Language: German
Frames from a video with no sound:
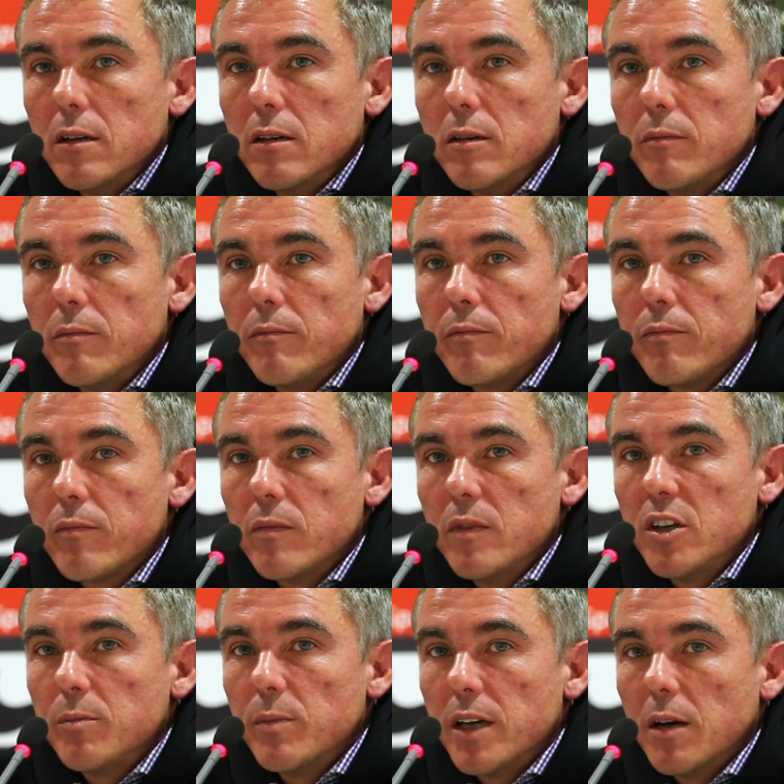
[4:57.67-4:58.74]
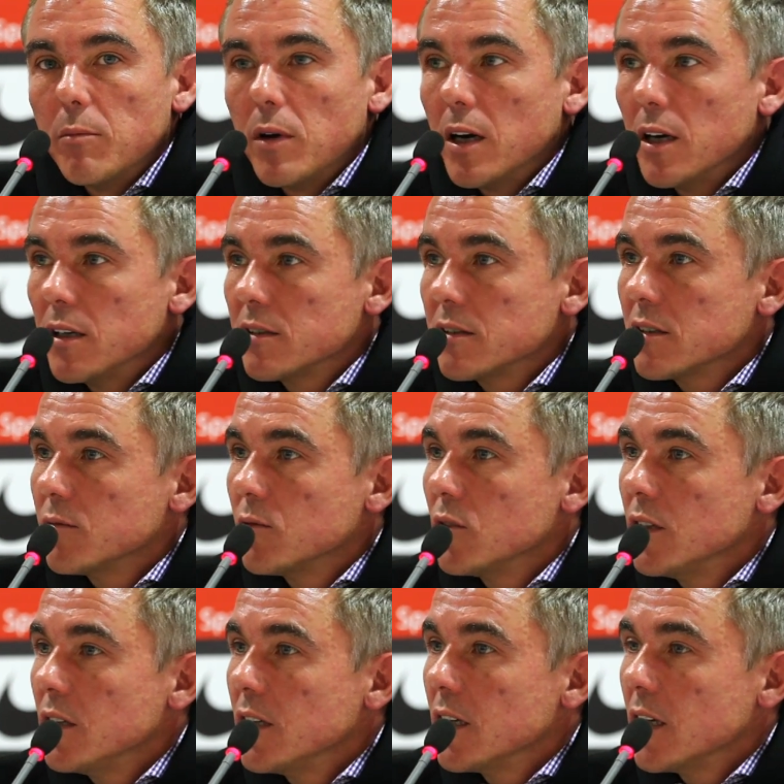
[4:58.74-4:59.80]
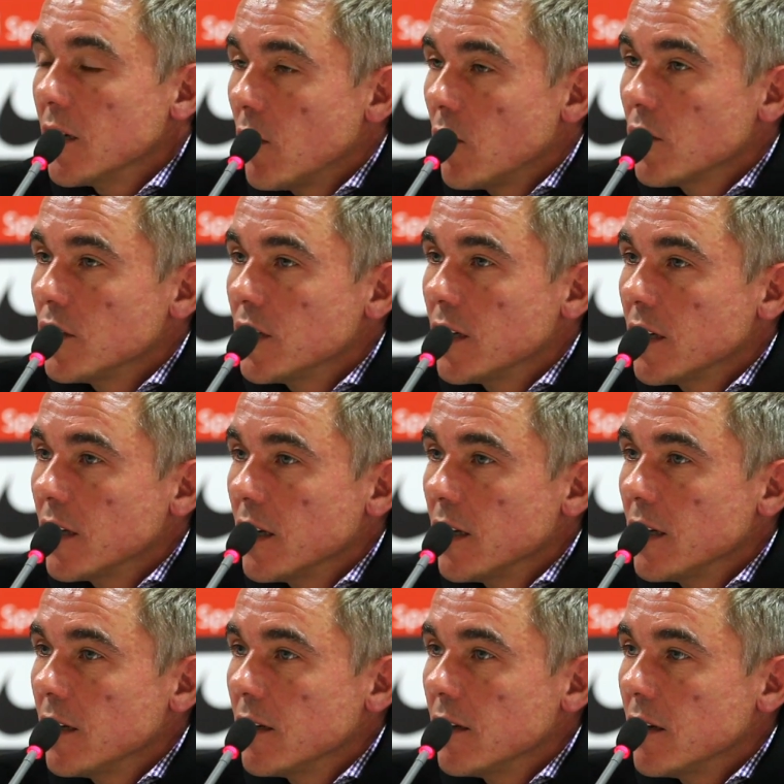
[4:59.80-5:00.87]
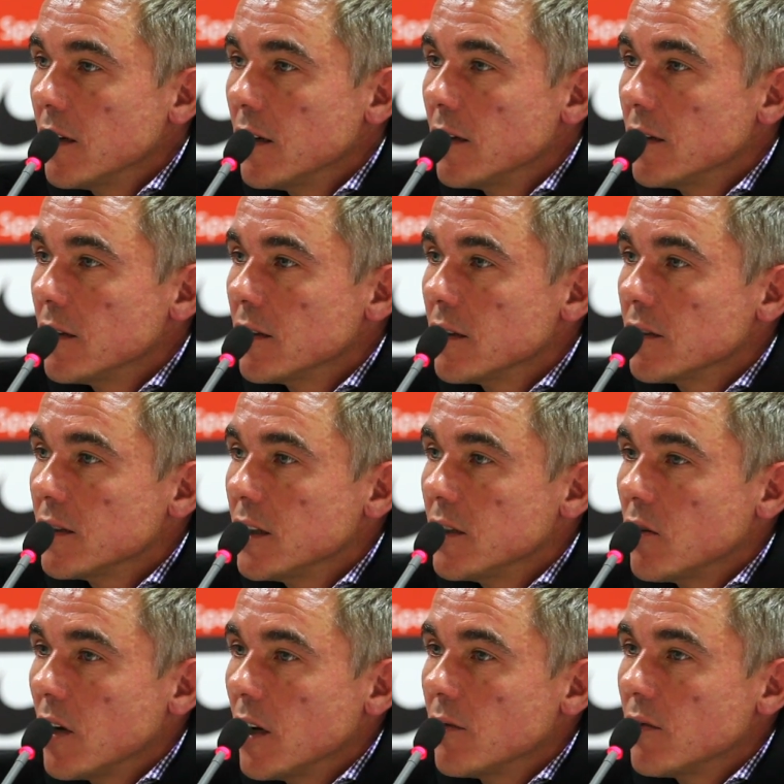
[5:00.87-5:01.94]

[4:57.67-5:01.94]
ähm, nicht mehr dabei ist, das wird ihnen ja dann auch nicht entgehen, ja, das ihnen eh auch